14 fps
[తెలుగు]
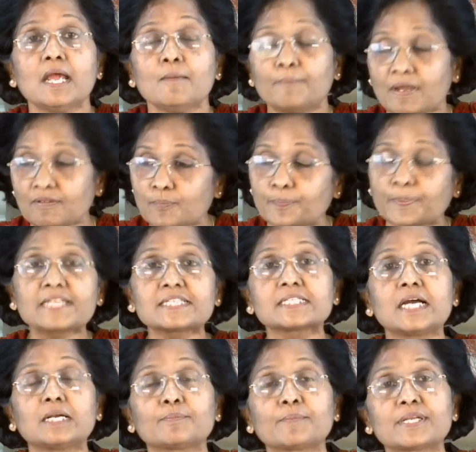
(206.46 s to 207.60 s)
మేము ప్రైజ్
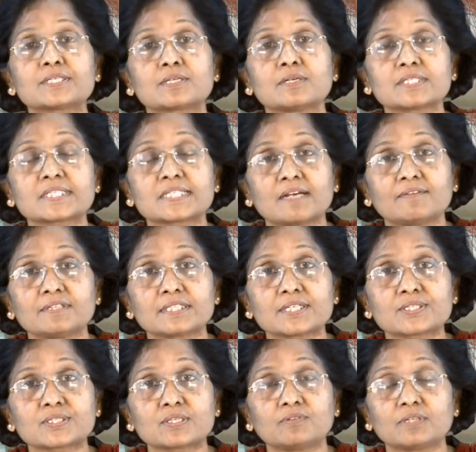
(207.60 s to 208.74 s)
గార్డ్ మినిస్ట్రీలో సేవలు
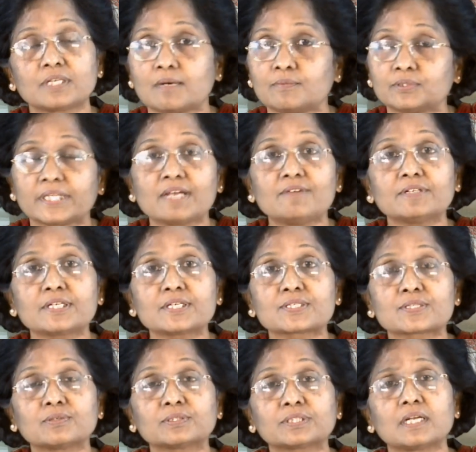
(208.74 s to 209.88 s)
చేస్తూ ఉన్నాము దేవునికి
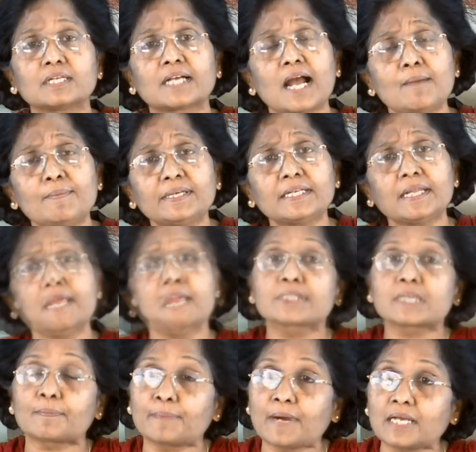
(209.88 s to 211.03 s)
స్తోత్రాలు కాబట్టి
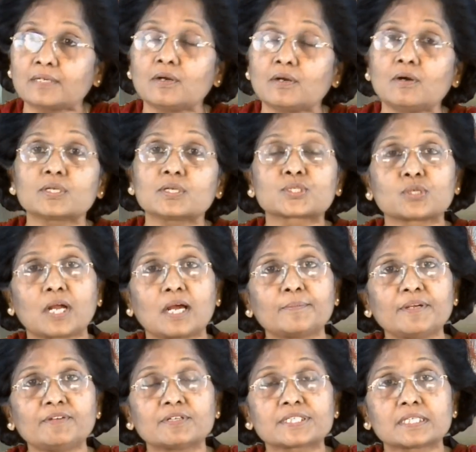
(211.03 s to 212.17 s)
జపాన్లో సునామీ
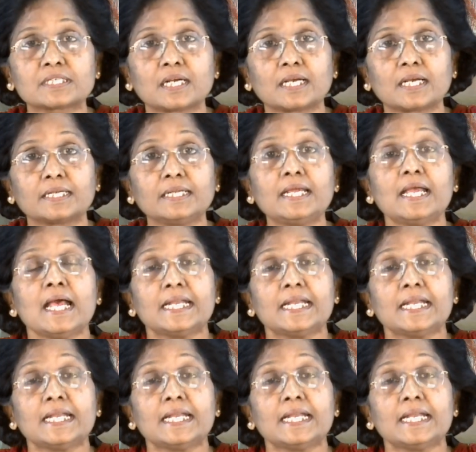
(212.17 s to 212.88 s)
వచ్చినా కానీ